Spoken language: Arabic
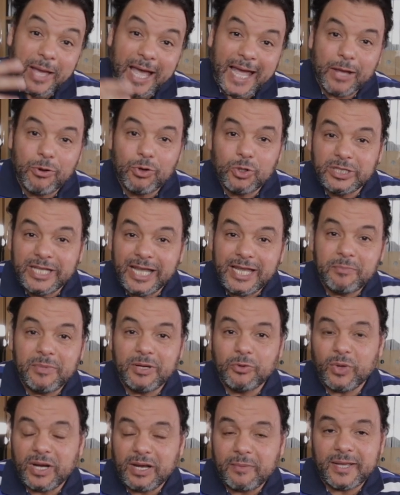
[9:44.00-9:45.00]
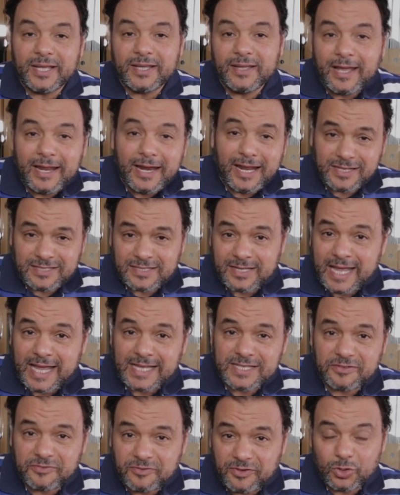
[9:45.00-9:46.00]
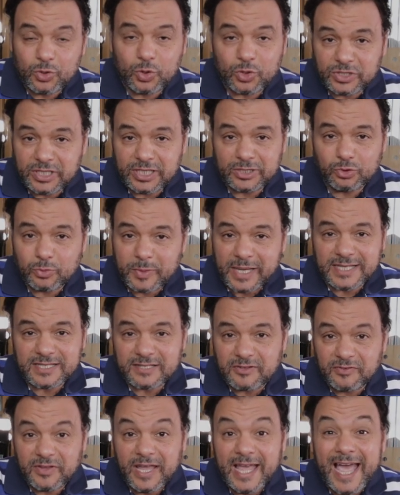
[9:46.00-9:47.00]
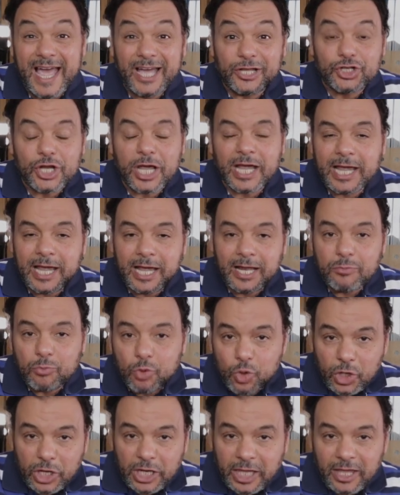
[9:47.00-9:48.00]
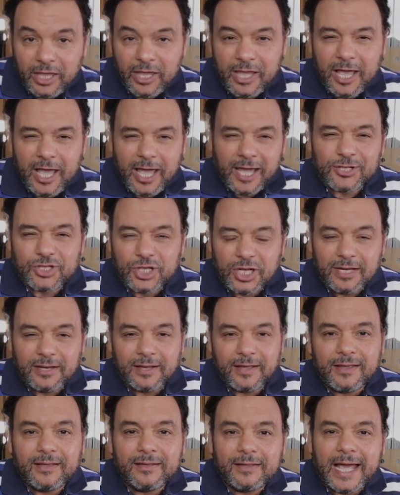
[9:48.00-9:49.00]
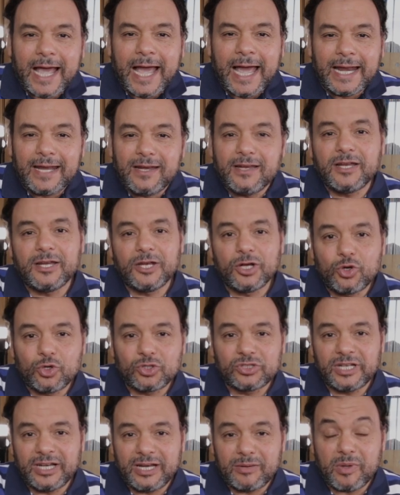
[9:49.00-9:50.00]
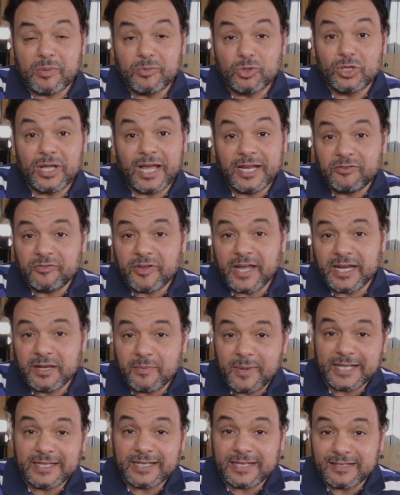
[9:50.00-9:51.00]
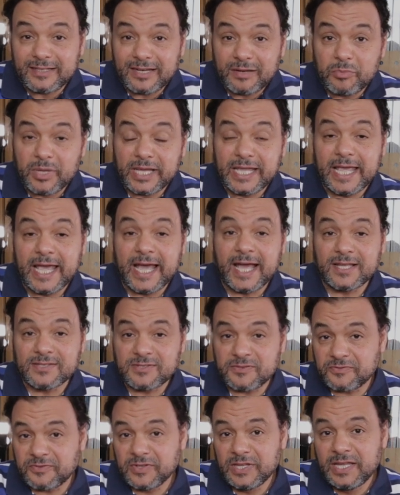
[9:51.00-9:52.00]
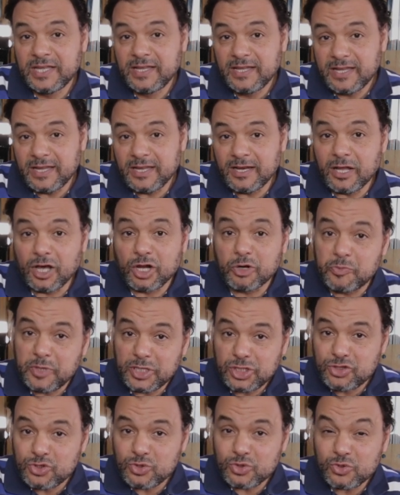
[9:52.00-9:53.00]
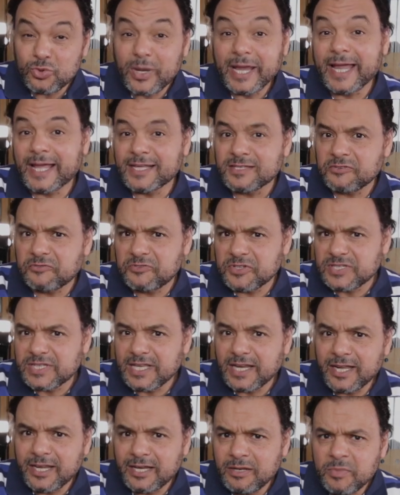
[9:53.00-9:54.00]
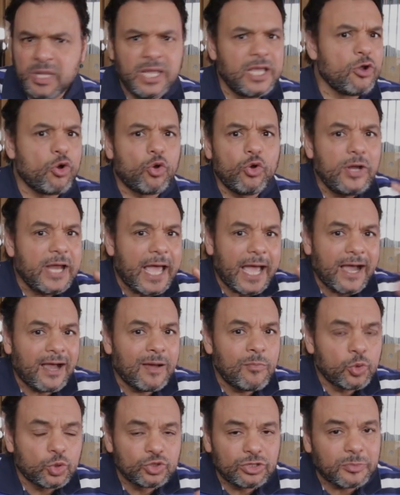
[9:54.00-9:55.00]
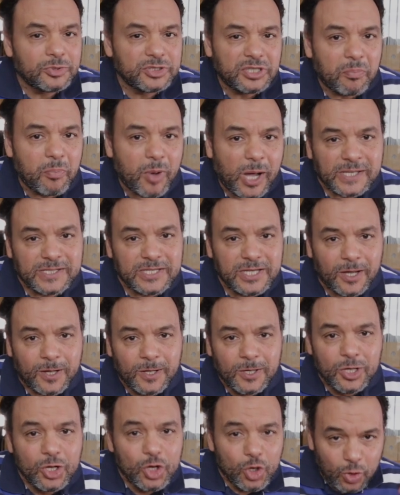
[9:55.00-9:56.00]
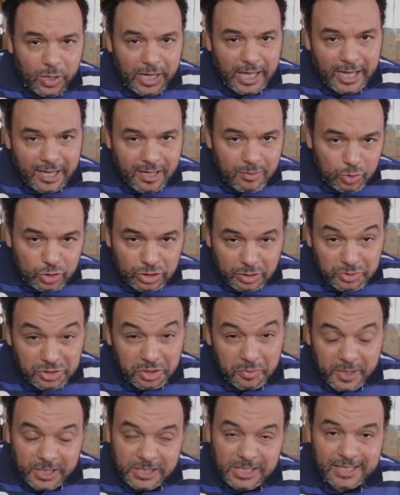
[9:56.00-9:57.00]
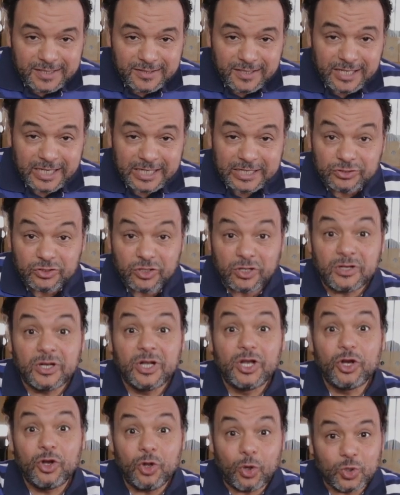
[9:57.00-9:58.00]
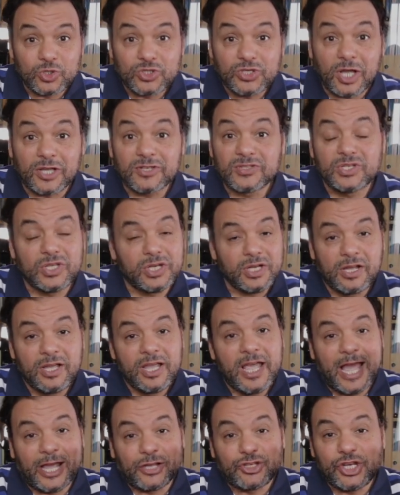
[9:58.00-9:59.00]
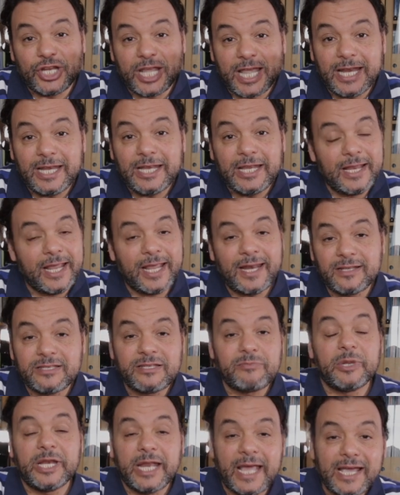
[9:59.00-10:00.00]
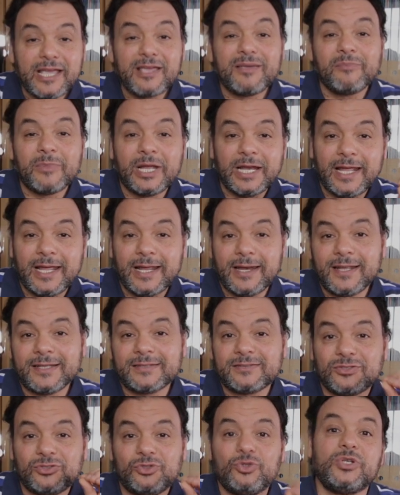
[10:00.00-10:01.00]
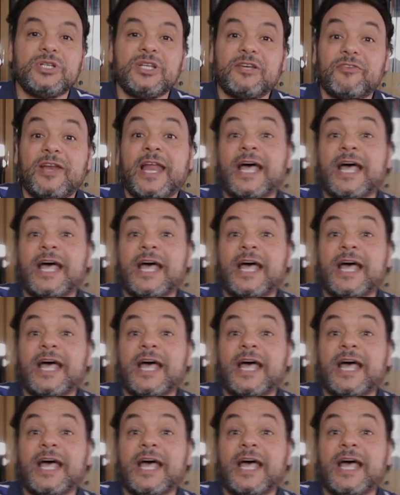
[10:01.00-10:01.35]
بحاول دايما وانا اعزف في الكوردات وبعزف اشغل مخي عشان احلل الكورد اللي انا بعمله ده هينفعني بعد كده لما اجي اعزف الاربيجيوز واجي اعزف في السلالم كل حاجه مرتبطه ببعضيها كل حاجه مرتبطه ببعضيها عندنا على الجيتار لحسن حظنا عشان يخلي الاله دي من اجمل الات الدنيا في